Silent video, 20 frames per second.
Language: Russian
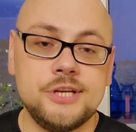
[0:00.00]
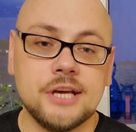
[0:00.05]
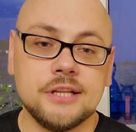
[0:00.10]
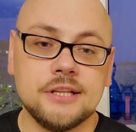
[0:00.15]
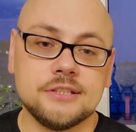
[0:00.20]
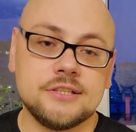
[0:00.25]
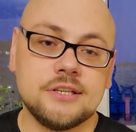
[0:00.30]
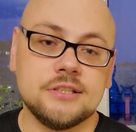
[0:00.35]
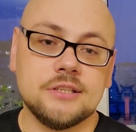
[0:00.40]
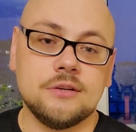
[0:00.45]

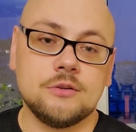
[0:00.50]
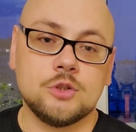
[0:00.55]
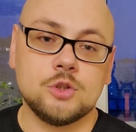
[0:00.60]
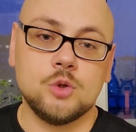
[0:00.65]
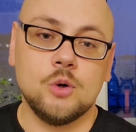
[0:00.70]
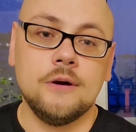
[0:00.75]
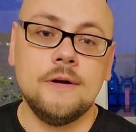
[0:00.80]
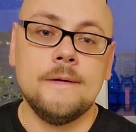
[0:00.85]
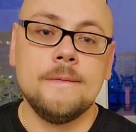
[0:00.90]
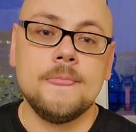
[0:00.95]
Она сказала,
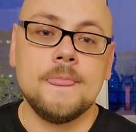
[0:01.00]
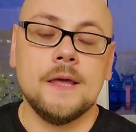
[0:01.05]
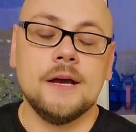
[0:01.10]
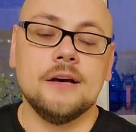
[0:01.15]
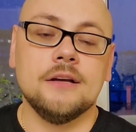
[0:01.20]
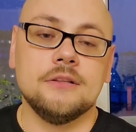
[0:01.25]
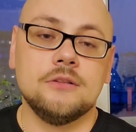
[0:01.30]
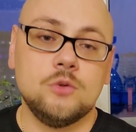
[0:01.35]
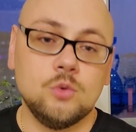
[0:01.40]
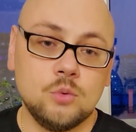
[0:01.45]
что
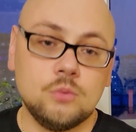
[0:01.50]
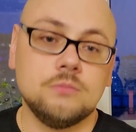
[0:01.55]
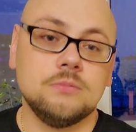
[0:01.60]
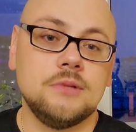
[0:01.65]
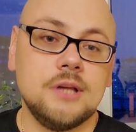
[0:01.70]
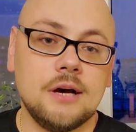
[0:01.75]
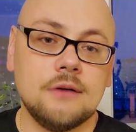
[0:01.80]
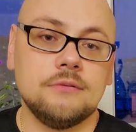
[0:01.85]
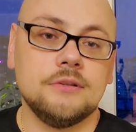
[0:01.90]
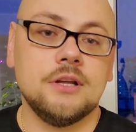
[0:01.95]
э, ну,
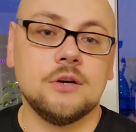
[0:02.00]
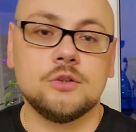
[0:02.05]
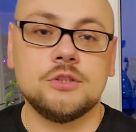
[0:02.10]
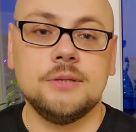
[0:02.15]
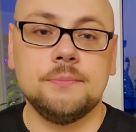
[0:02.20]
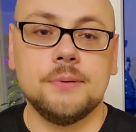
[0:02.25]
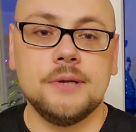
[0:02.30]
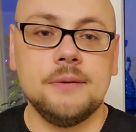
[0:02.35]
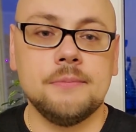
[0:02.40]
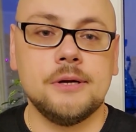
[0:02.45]
да, вы
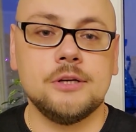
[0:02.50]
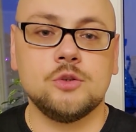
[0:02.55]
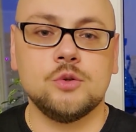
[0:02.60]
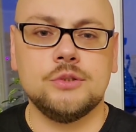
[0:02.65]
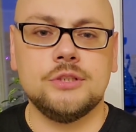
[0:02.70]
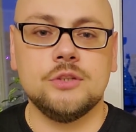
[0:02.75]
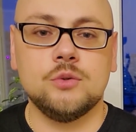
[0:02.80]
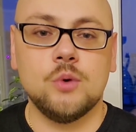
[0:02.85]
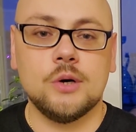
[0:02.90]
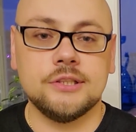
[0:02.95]
должны понимать, что
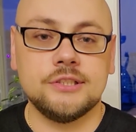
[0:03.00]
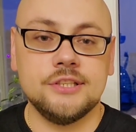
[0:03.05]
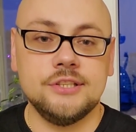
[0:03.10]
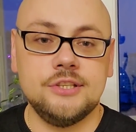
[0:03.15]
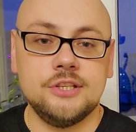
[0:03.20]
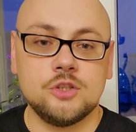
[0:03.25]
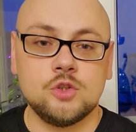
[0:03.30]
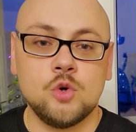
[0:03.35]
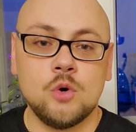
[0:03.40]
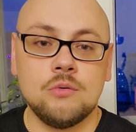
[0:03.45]
ситуация
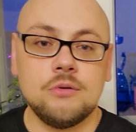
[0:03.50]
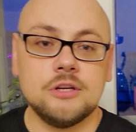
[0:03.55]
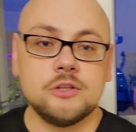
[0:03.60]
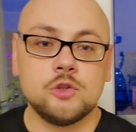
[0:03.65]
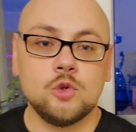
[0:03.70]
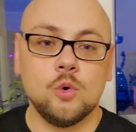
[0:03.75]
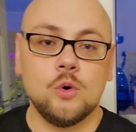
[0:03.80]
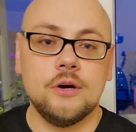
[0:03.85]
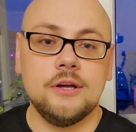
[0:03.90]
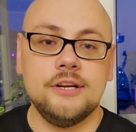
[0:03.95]
тяжелая,
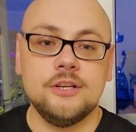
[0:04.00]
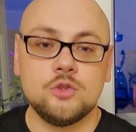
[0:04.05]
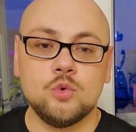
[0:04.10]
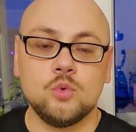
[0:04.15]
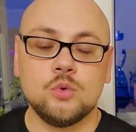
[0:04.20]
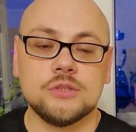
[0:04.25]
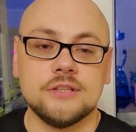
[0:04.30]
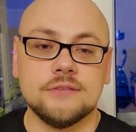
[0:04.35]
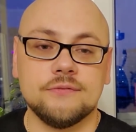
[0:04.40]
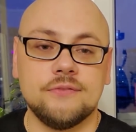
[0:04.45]
что
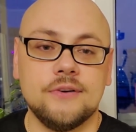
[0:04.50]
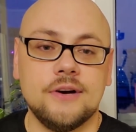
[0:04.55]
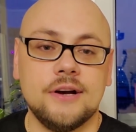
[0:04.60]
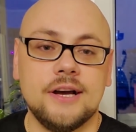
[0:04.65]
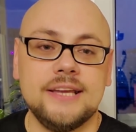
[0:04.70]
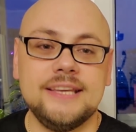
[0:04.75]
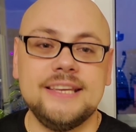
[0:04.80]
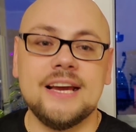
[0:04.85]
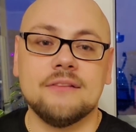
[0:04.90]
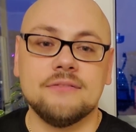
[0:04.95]
ресурсов
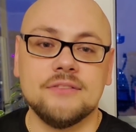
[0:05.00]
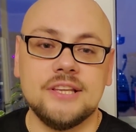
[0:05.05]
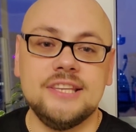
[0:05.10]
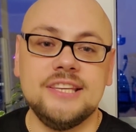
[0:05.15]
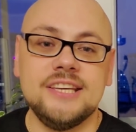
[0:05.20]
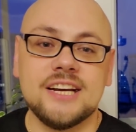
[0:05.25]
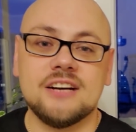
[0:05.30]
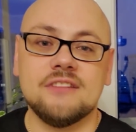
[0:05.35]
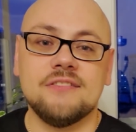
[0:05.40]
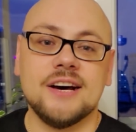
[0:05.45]
э, явно
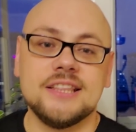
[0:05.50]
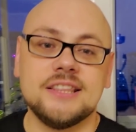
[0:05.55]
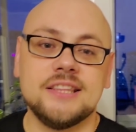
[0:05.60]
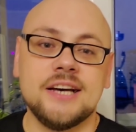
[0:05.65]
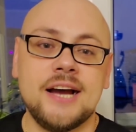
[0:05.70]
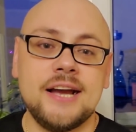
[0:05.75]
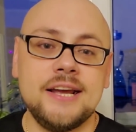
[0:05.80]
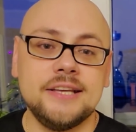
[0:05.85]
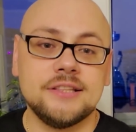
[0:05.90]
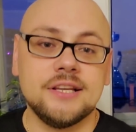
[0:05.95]
не
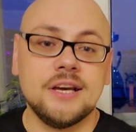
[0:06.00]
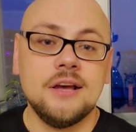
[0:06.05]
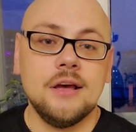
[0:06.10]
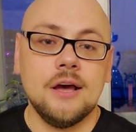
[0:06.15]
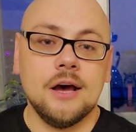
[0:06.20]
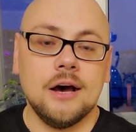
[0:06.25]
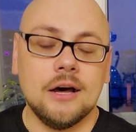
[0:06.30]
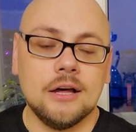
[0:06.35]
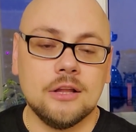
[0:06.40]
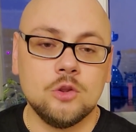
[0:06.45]
хватает,
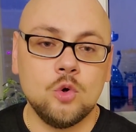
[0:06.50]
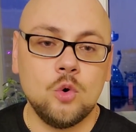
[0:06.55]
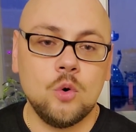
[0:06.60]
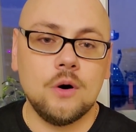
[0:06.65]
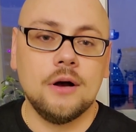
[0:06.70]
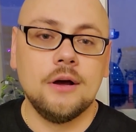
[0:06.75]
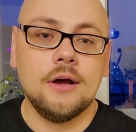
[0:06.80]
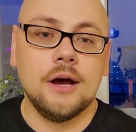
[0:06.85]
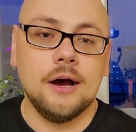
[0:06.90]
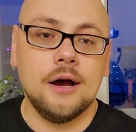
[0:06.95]

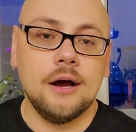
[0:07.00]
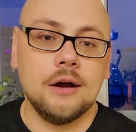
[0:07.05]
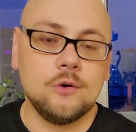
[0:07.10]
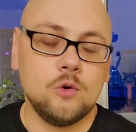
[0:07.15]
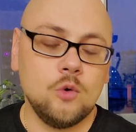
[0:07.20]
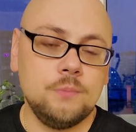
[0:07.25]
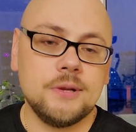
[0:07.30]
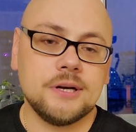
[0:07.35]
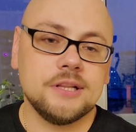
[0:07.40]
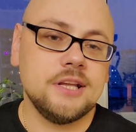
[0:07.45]
но
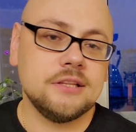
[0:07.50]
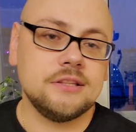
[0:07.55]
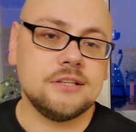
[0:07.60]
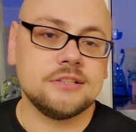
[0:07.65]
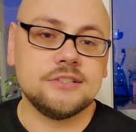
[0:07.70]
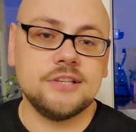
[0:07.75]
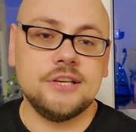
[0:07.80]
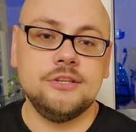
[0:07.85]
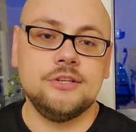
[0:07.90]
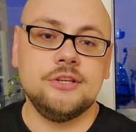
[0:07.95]
губернатор
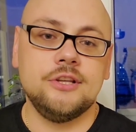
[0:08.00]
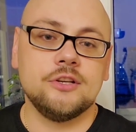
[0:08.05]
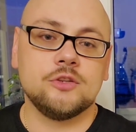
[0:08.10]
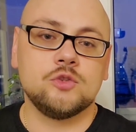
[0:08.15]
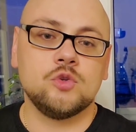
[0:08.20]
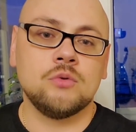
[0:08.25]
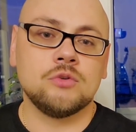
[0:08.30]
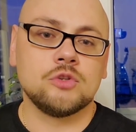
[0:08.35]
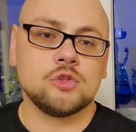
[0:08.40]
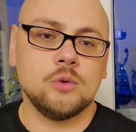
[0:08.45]

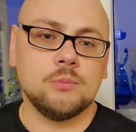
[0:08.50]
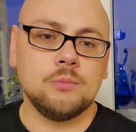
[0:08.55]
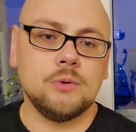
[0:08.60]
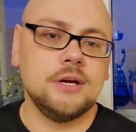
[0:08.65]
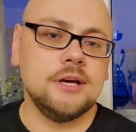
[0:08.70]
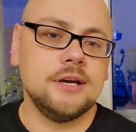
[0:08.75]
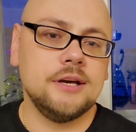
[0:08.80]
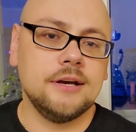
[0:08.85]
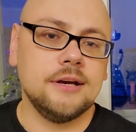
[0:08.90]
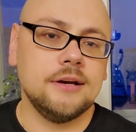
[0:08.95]
заинтересован, чтобы
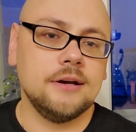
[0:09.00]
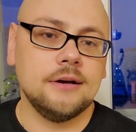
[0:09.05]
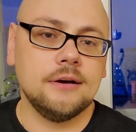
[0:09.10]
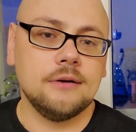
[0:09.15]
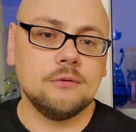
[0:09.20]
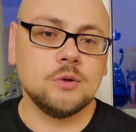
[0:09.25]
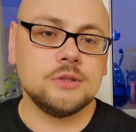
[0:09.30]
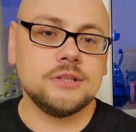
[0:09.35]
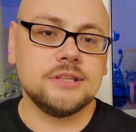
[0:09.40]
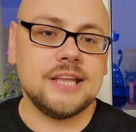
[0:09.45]
э,
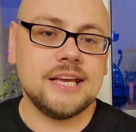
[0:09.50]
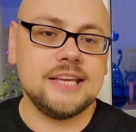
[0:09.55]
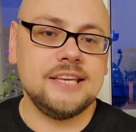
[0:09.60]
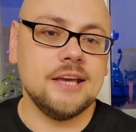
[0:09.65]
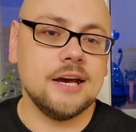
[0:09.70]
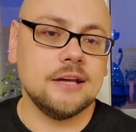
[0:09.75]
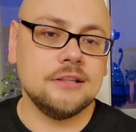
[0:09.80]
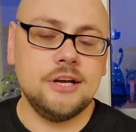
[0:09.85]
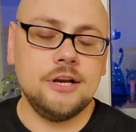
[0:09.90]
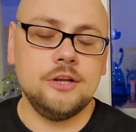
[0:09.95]
вот так
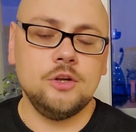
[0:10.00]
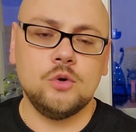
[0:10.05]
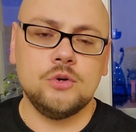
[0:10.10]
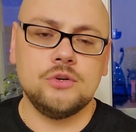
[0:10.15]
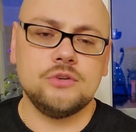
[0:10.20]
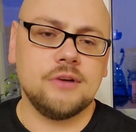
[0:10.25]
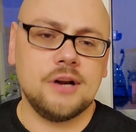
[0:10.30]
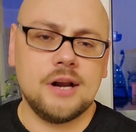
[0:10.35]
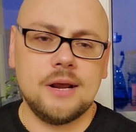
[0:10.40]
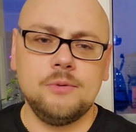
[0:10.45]
Андрей
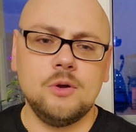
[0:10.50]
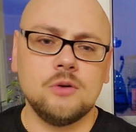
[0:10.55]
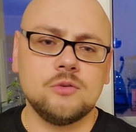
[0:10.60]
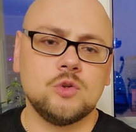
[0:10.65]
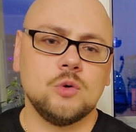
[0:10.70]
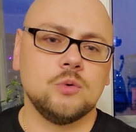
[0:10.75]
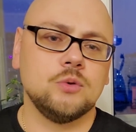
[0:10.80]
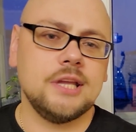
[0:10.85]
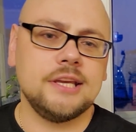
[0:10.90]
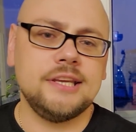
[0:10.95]
Юрьевич Воробьев,
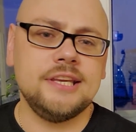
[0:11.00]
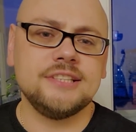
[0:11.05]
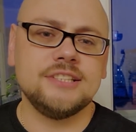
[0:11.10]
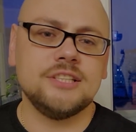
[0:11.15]
что вот таких